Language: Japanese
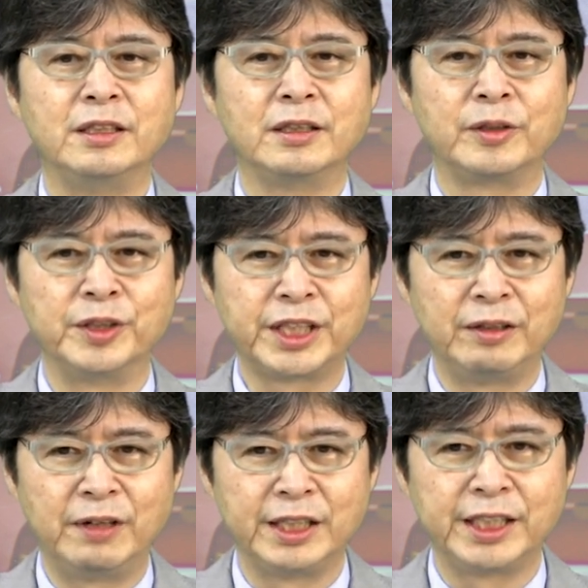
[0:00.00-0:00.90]
この点
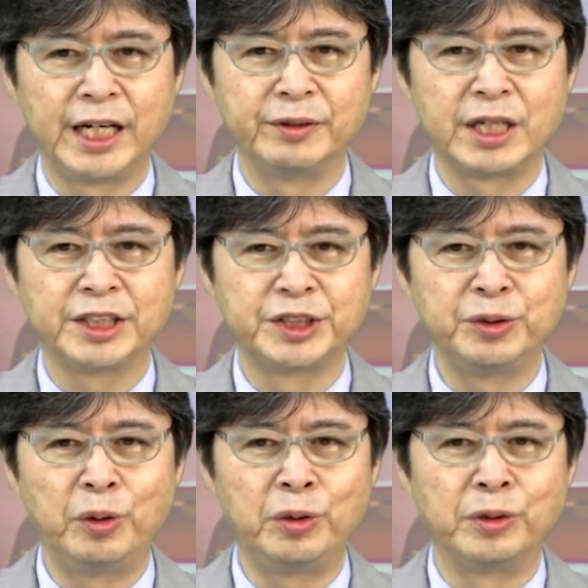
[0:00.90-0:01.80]
は理系の学習
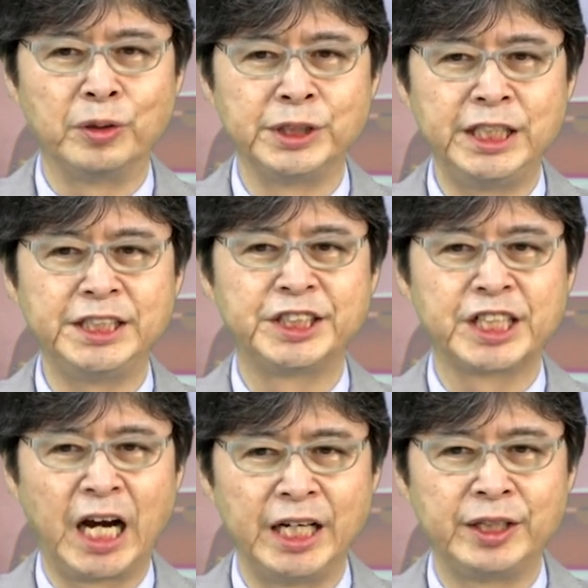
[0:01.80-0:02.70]
方法に
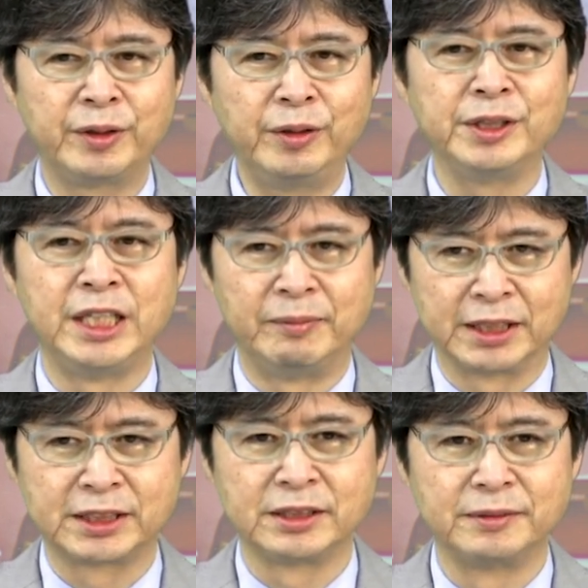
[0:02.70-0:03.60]
近いと言えま
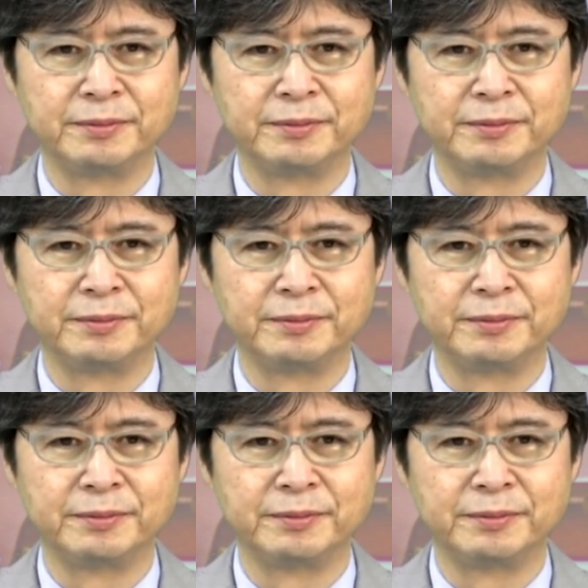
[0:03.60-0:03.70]
す。